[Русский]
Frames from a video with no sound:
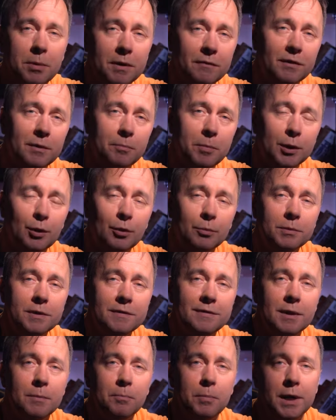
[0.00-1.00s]

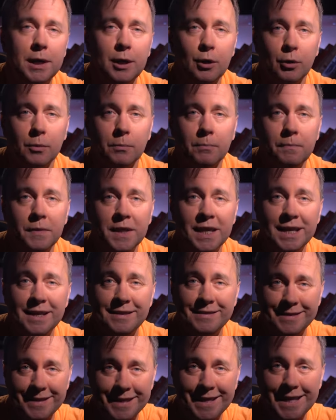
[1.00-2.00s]
правдоподобности прием.
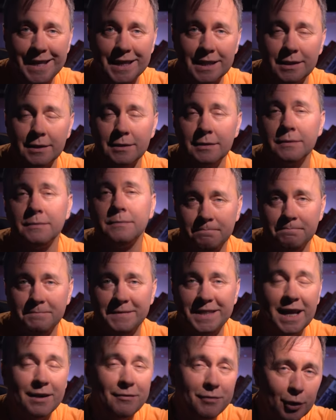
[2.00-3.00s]
Сидит.
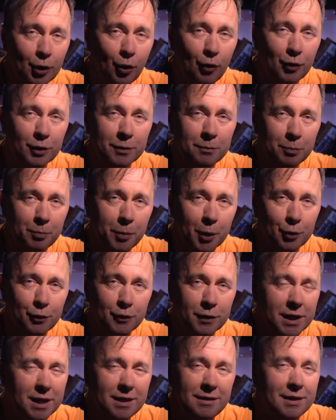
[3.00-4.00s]
Давно вот
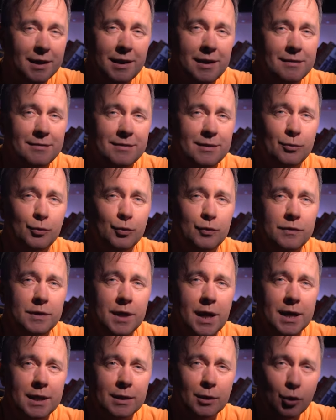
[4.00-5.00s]
просто интересно
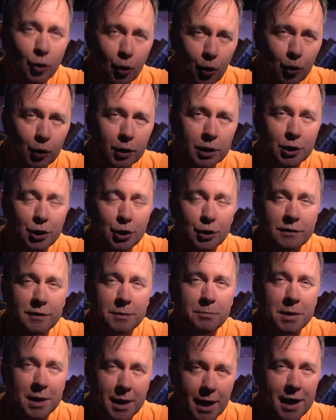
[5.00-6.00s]
узнать. Долго еще
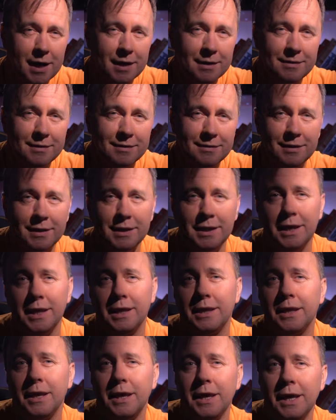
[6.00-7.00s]
собирается
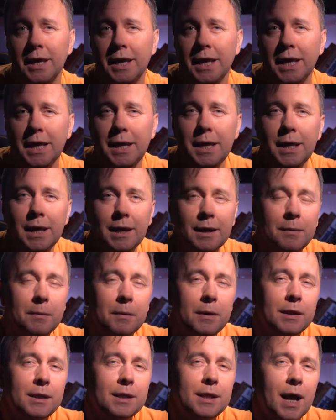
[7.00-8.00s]
сидеть. И
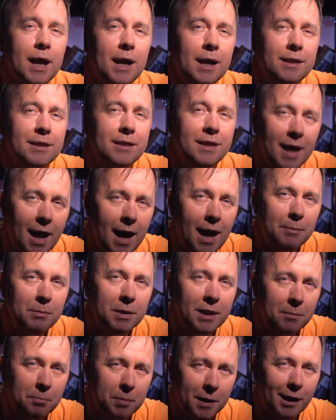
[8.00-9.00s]
так
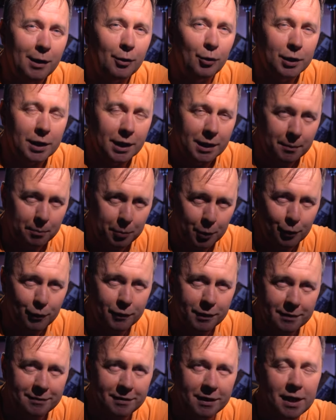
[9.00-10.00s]
днями напролет она
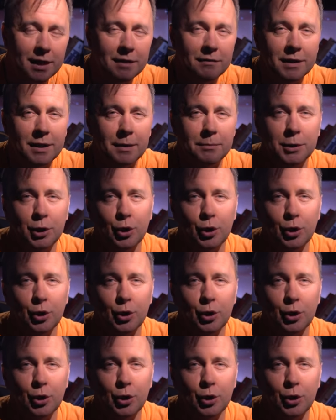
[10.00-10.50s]
просто сидит в этом